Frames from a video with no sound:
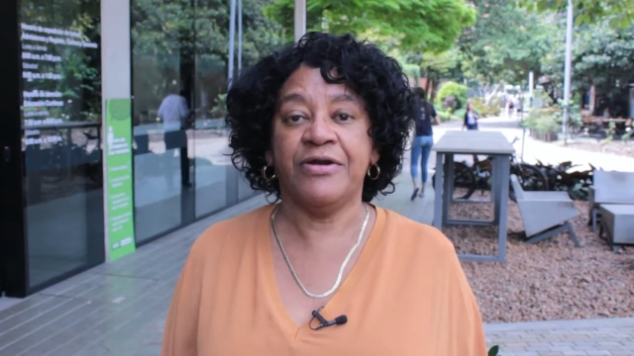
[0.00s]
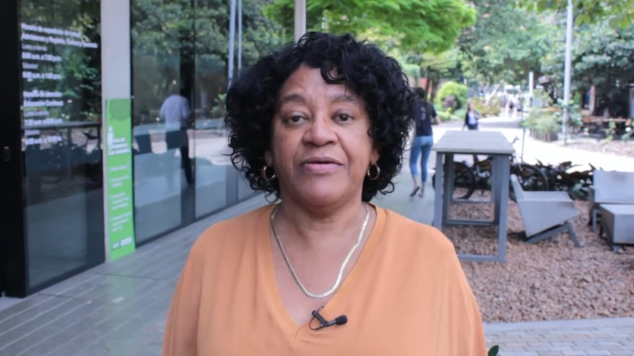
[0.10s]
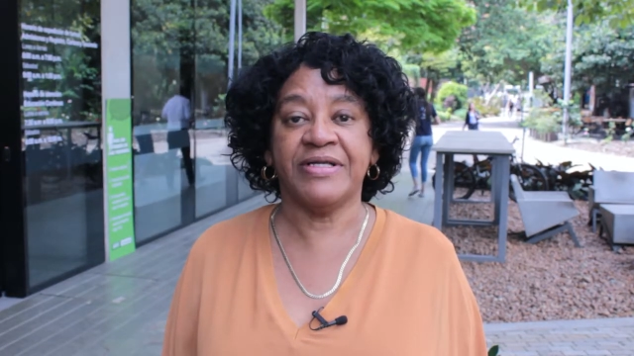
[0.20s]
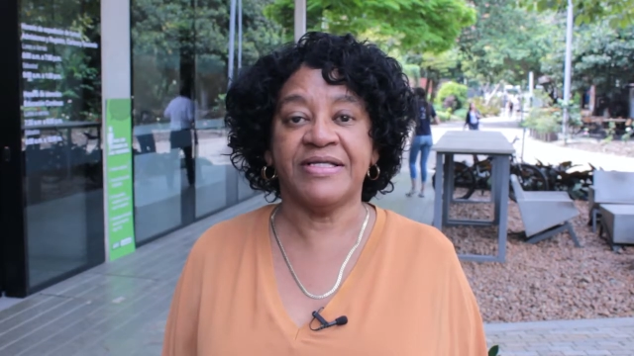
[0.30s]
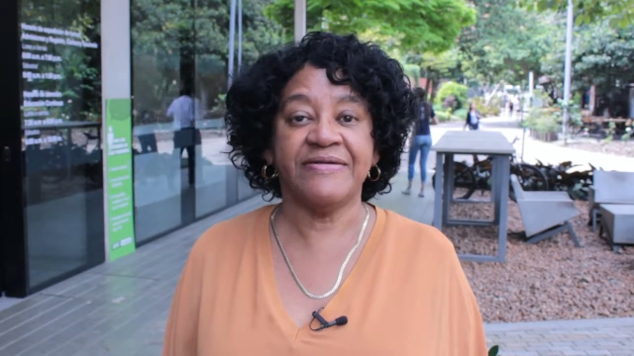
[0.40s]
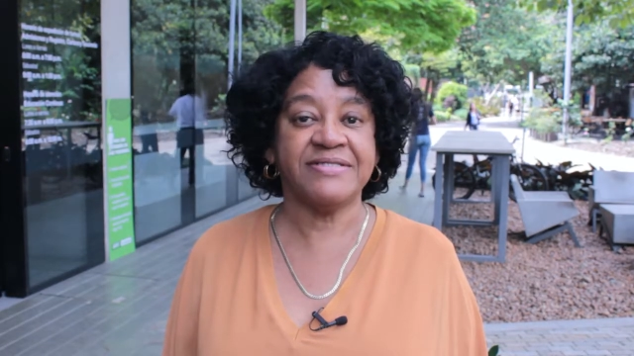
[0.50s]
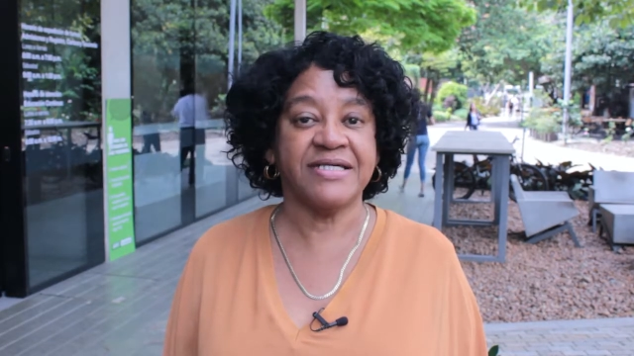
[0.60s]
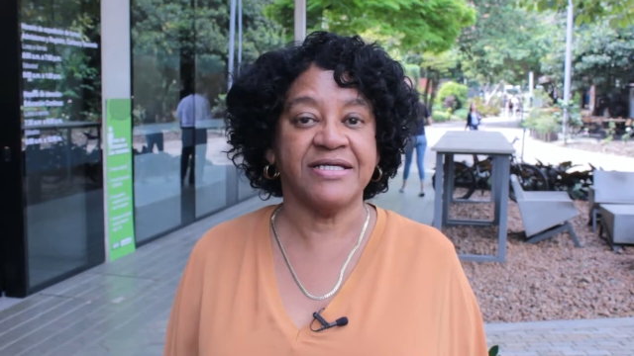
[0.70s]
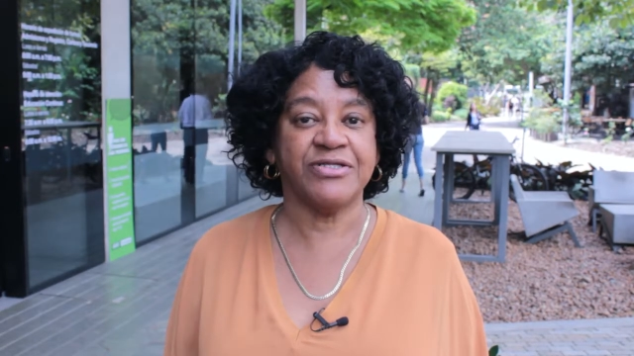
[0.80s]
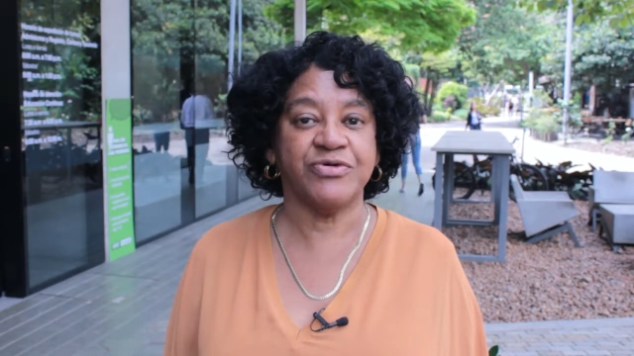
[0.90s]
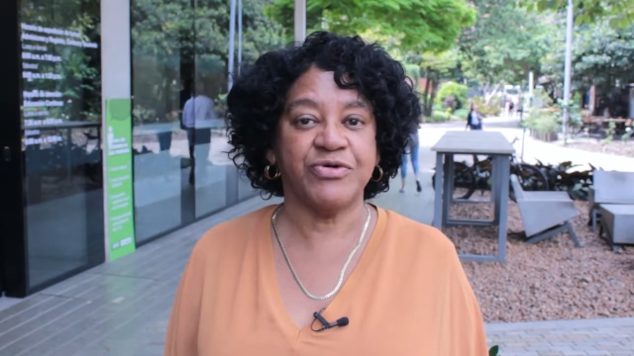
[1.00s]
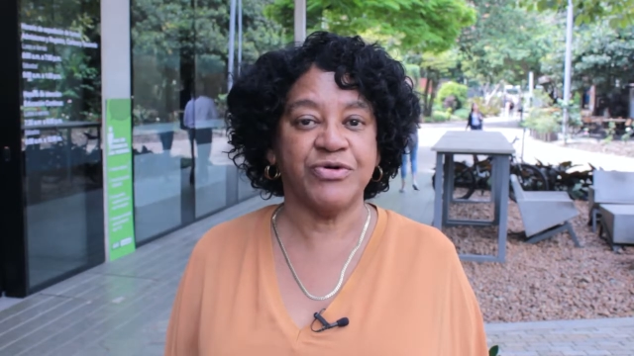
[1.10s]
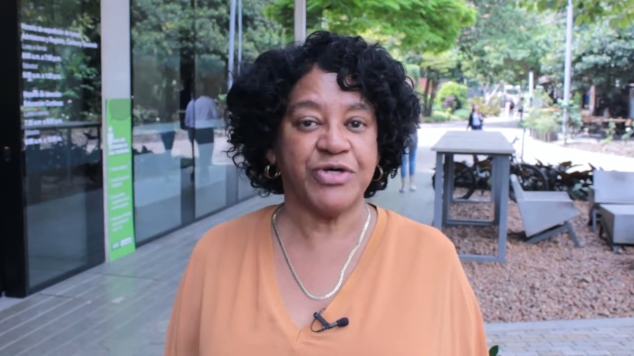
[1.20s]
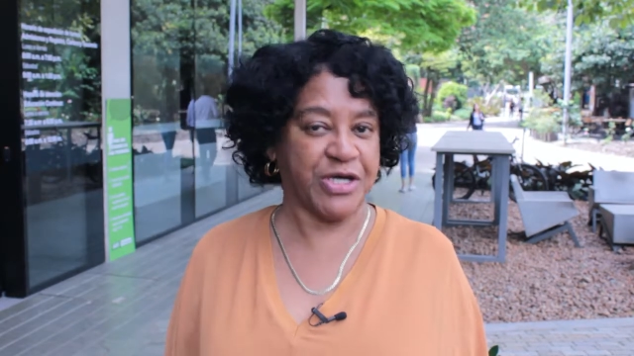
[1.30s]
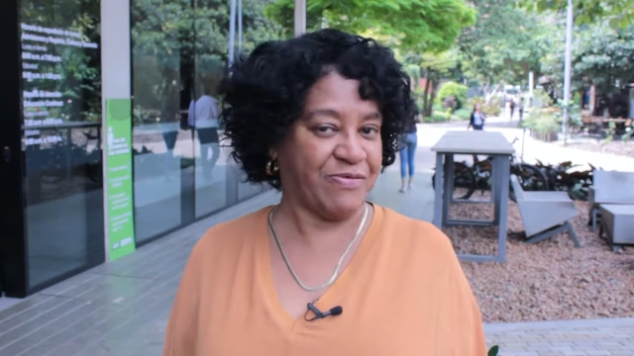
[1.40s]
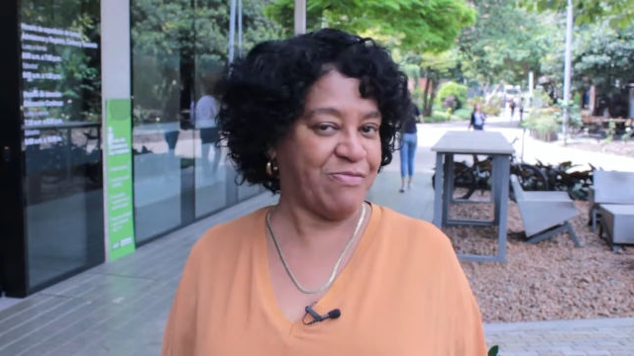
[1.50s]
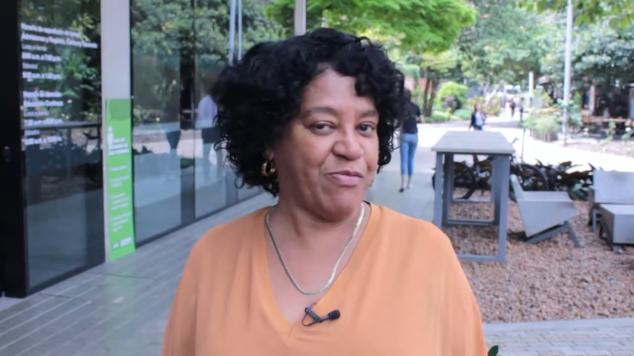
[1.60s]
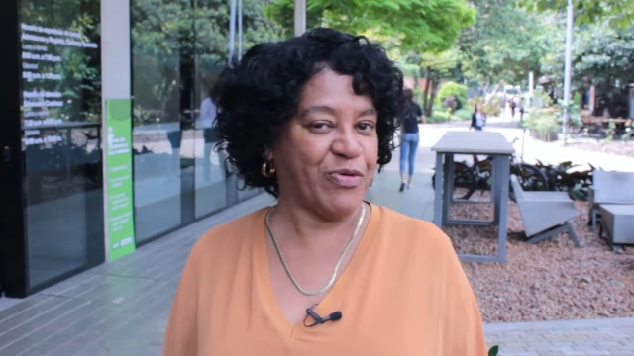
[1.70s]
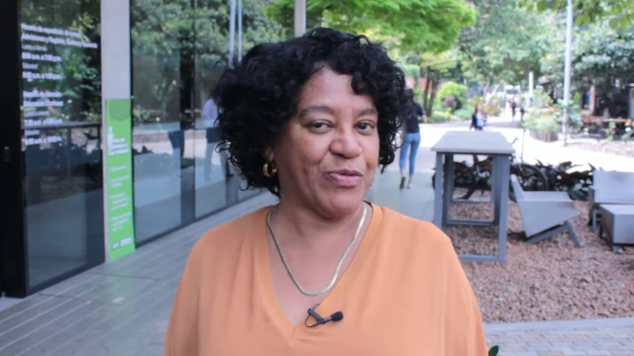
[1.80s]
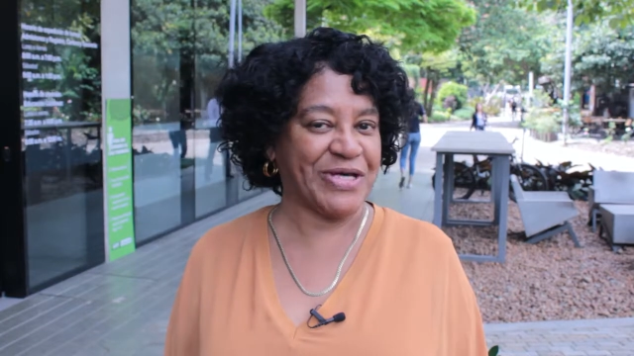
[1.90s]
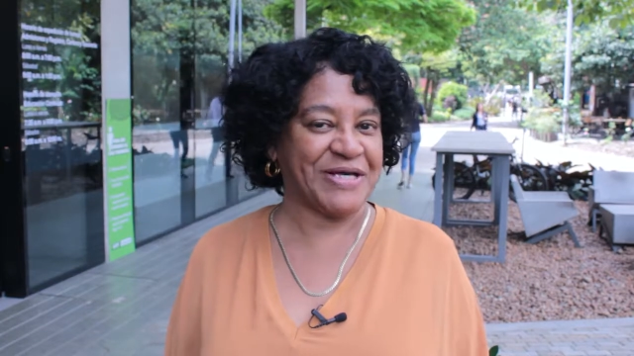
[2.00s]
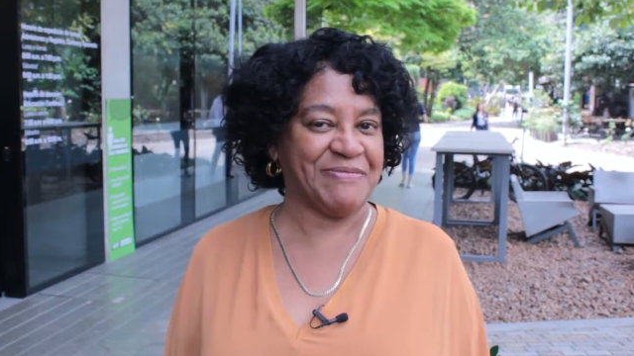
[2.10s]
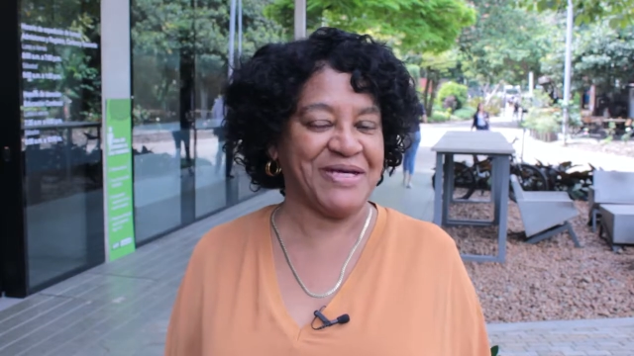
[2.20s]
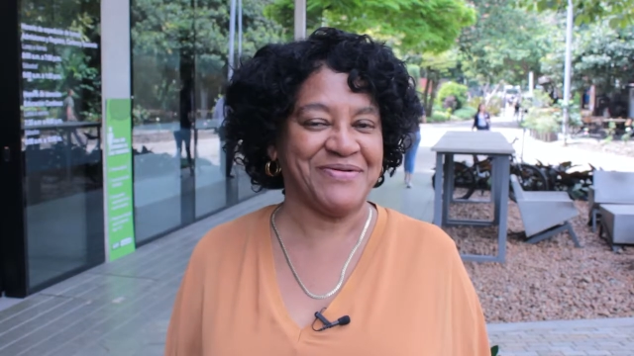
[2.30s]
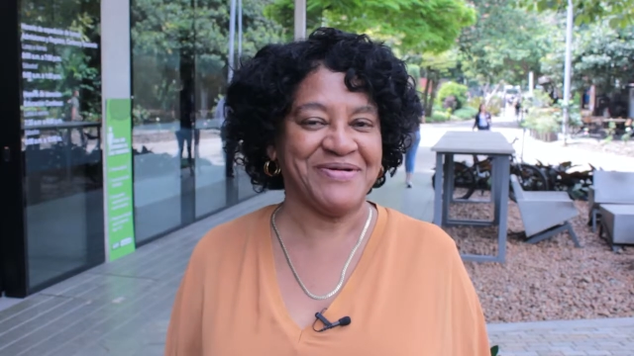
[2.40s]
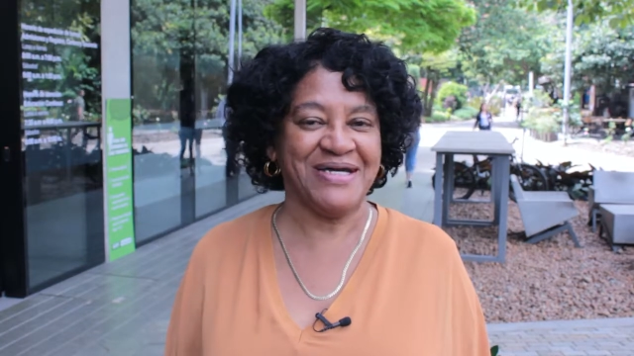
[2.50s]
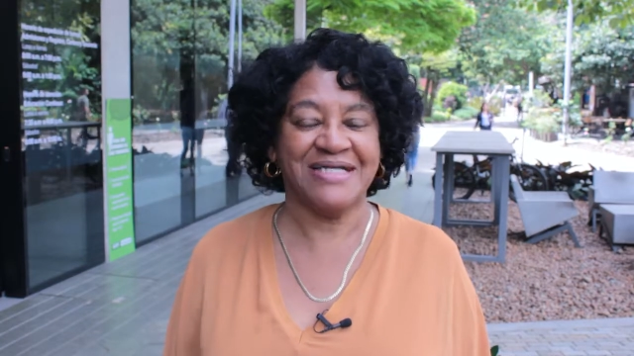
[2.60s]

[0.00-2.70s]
nos está diciendo que vamos por buen camino.